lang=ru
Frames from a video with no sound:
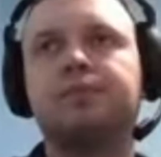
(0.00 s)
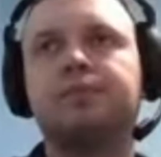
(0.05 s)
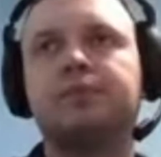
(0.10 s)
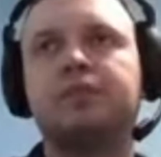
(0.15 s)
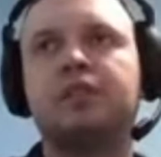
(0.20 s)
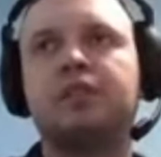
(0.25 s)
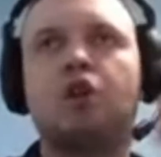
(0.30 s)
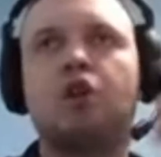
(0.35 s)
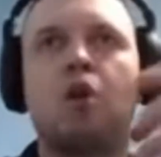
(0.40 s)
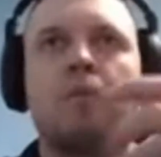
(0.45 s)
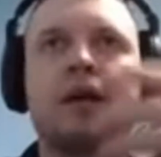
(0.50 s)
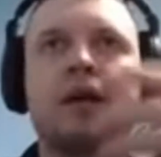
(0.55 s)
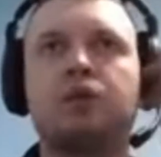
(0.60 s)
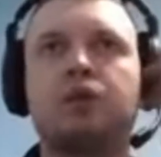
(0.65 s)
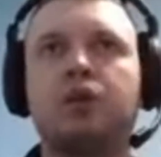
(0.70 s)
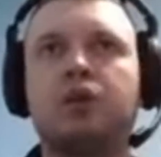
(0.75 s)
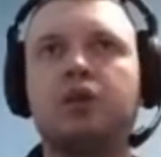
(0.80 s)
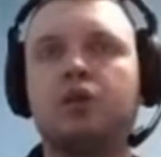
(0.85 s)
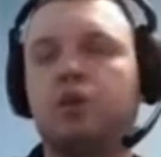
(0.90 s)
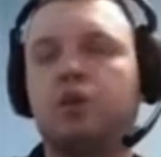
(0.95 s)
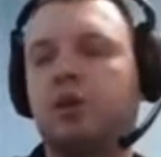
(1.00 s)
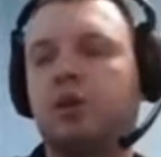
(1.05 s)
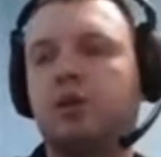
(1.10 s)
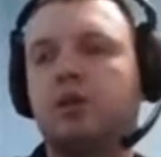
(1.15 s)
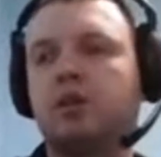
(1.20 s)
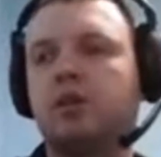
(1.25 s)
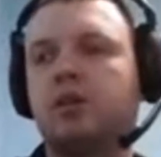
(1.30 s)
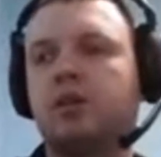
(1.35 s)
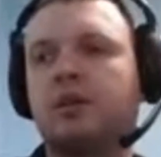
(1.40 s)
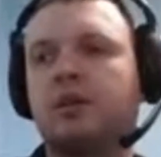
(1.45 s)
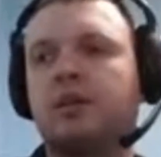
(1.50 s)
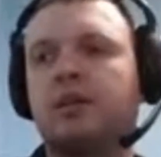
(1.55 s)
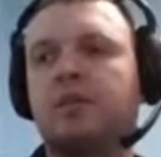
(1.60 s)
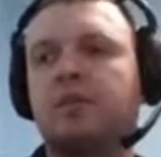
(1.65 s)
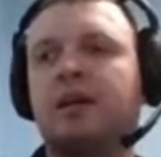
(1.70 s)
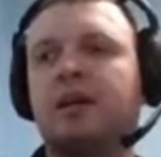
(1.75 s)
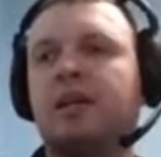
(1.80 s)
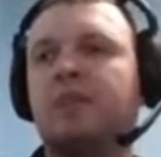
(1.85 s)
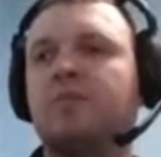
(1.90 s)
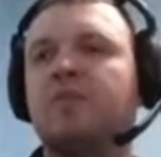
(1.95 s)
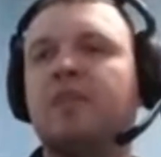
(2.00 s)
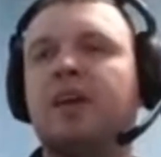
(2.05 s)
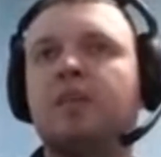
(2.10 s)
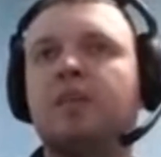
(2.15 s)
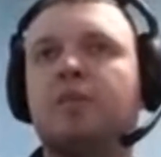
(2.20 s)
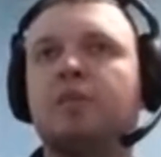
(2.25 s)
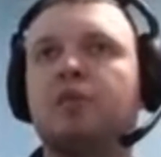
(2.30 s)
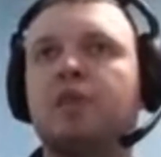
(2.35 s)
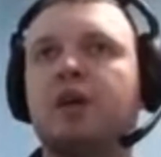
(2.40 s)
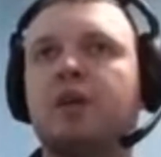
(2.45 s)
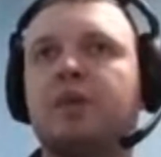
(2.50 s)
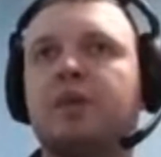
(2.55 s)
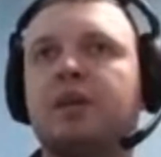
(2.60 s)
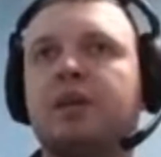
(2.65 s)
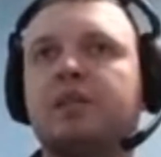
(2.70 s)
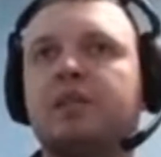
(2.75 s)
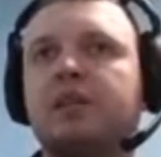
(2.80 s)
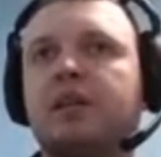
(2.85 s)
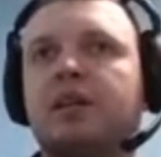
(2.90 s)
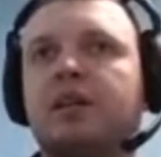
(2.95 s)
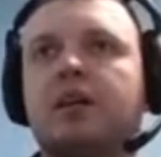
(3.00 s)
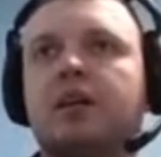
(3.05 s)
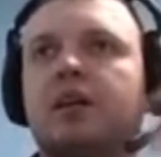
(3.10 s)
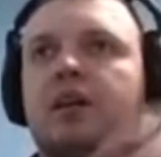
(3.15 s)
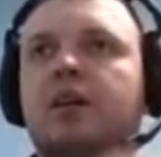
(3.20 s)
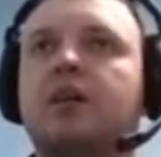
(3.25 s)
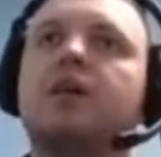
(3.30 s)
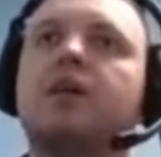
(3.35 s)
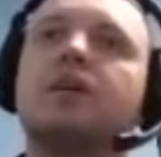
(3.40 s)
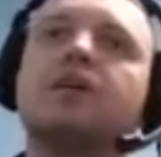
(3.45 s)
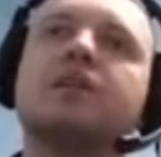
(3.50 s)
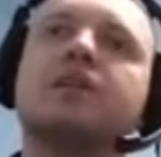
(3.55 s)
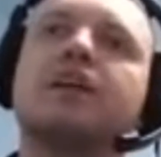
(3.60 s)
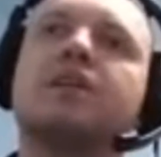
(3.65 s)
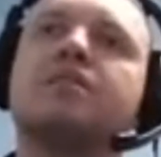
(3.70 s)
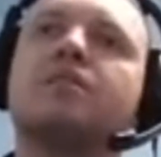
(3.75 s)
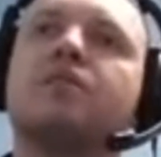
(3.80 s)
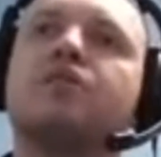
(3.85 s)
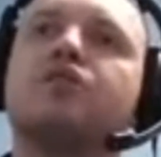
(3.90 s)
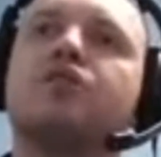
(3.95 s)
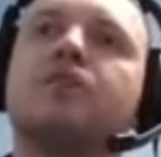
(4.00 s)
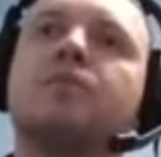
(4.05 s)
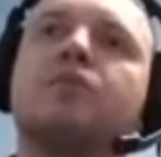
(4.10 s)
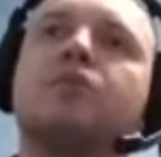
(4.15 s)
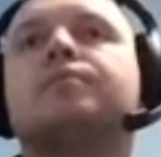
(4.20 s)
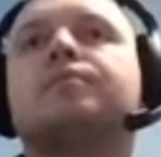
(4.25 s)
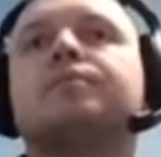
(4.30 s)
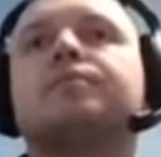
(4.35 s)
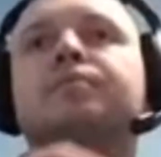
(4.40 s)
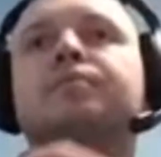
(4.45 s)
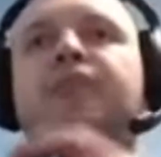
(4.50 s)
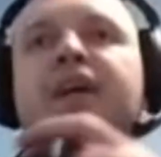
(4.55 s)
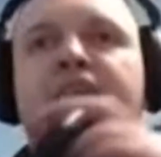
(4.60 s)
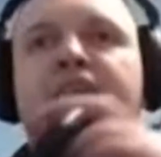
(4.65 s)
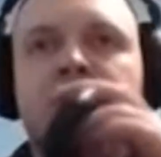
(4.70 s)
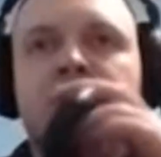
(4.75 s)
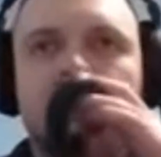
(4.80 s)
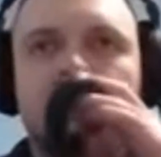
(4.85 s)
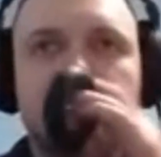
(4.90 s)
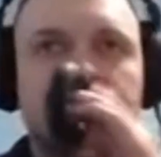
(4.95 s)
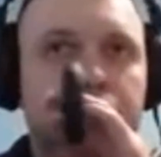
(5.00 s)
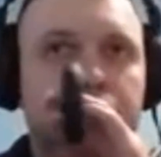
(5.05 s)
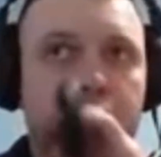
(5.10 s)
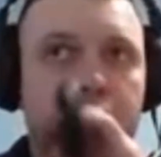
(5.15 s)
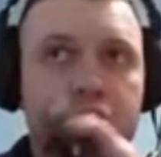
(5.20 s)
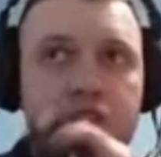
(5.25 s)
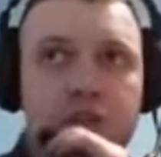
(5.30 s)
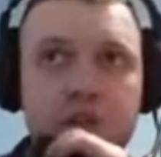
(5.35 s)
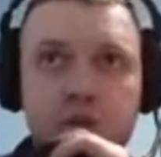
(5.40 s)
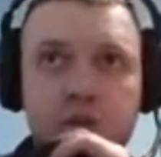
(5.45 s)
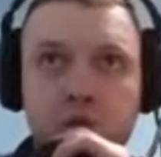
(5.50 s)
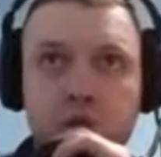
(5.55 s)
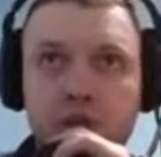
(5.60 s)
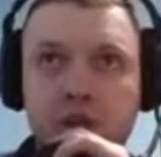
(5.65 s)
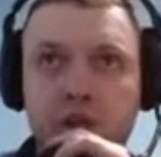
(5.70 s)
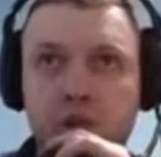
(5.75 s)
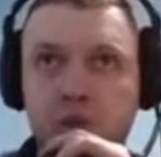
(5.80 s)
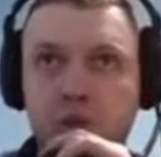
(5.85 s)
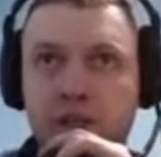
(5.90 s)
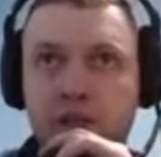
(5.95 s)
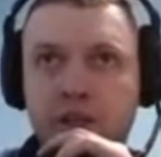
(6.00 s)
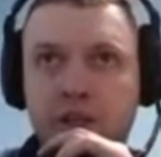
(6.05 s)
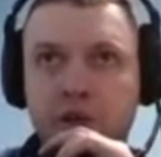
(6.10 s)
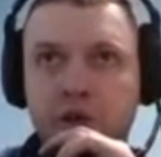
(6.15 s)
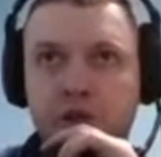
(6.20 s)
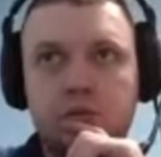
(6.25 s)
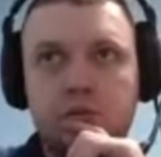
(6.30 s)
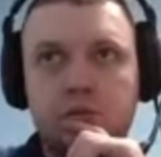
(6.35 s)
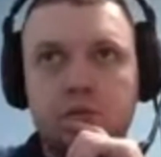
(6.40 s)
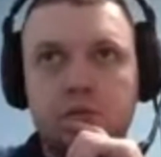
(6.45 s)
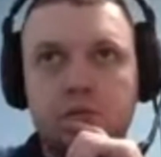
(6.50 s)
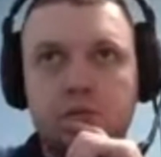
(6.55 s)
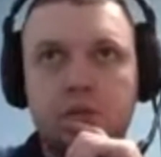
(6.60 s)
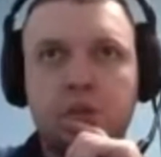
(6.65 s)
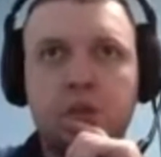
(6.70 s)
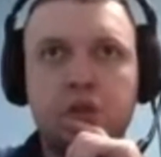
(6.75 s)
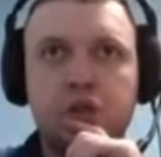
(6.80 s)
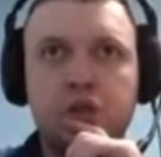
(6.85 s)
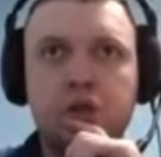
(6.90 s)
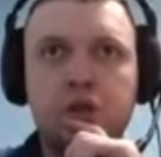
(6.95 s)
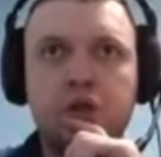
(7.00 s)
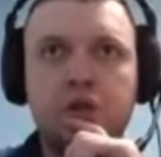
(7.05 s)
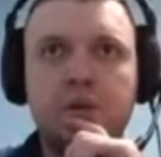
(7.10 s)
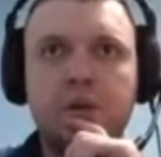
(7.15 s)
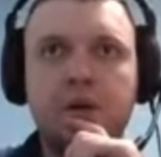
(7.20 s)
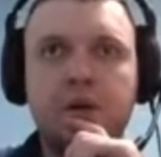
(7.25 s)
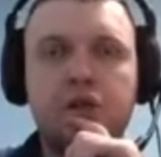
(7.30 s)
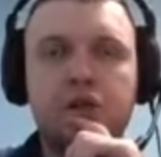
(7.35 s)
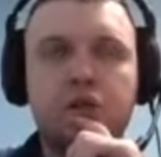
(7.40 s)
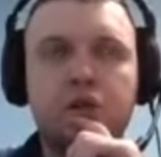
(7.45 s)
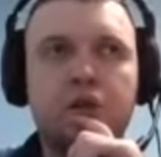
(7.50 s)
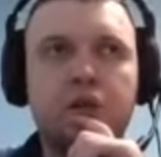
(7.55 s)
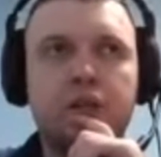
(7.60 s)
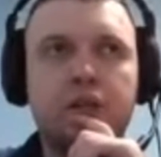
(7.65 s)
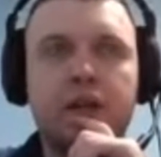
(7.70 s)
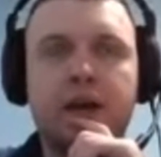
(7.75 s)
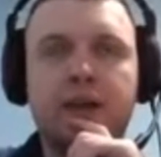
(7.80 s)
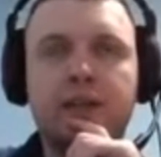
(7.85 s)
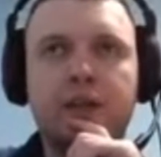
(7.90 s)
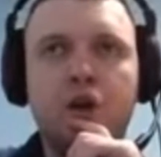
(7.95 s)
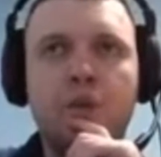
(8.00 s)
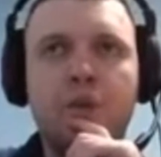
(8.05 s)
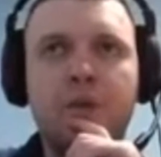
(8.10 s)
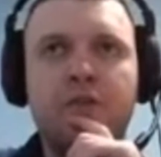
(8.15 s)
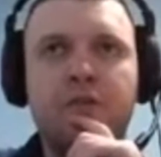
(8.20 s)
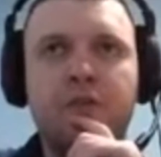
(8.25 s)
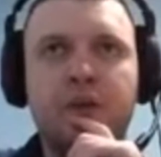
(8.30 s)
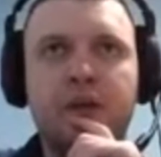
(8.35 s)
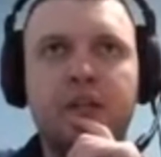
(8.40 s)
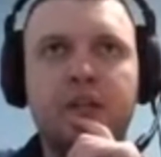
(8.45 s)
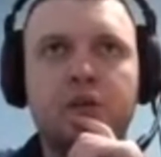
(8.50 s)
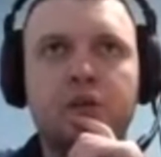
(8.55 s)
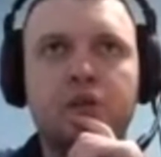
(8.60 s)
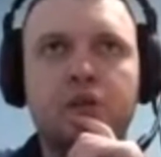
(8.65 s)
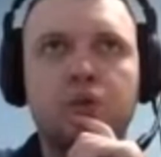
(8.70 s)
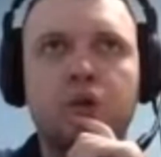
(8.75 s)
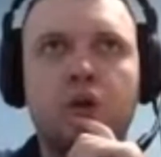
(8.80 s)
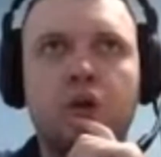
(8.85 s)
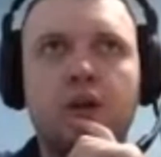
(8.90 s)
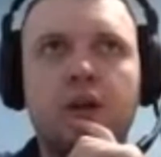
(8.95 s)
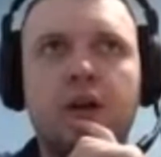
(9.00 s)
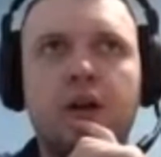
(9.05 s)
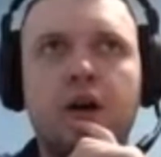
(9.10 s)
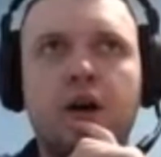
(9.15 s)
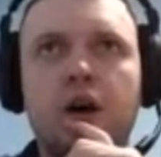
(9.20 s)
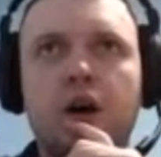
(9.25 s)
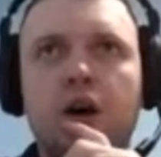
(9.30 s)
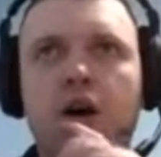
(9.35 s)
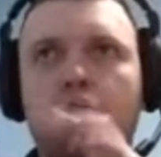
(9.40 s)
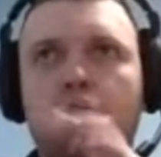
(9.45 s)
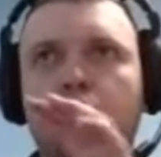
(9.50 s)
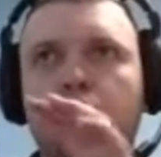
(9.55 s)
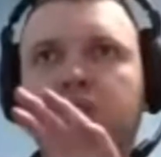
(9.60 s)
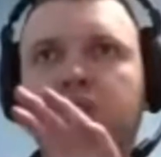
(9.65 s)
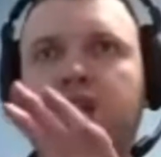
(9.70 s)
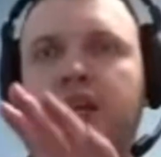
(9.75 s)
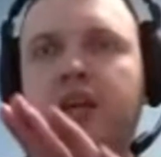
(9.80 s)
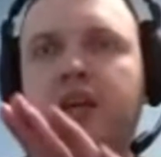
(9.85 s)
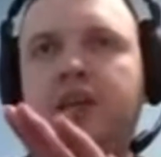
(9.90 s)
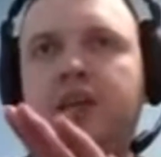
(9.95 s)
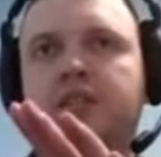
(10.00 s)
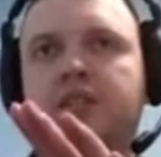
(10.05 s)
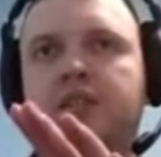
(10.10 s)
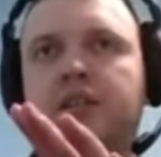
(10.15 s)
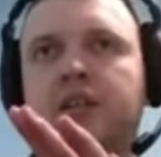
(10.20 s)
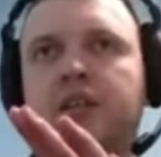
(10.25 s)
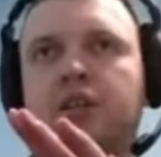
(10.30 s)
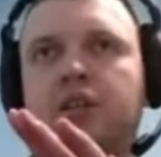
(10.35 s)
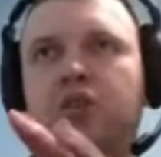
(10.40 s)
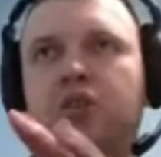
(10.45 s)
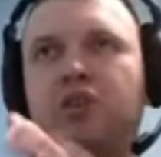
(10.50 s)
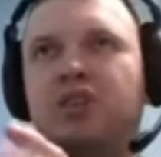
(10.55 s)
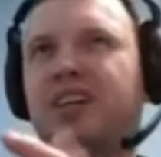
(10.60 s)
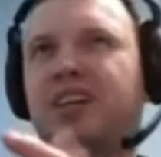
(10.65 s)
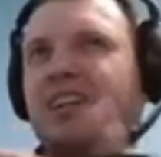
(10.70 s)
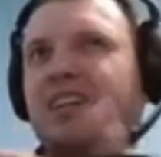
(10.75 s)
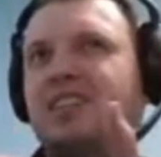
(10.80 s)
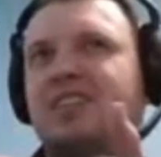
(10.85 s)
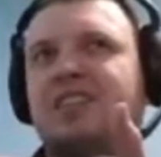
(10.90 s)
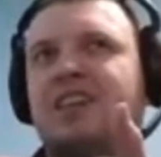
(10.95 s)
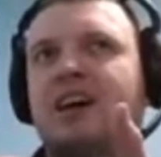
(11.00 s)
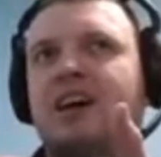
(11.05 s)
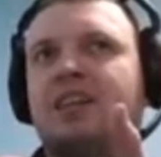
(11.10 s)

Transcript: Знакомые, которые, ну, э, когда когда бывали на подобных операциях, э, рассказывали, что там, ну, показывали, что, короче, результаты не очень. Мне такое ощущение, что там, короче, идет такая наебка в плане, вот, ну, э, удалить, но не до конца.